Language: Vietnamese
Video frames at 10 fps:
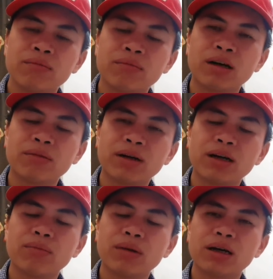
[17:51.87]
mà
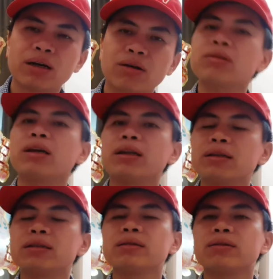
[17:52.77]
mà mà có thể
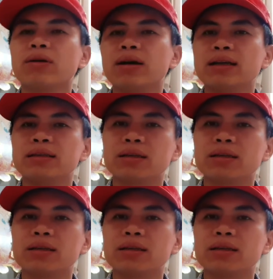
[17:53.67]
gọi là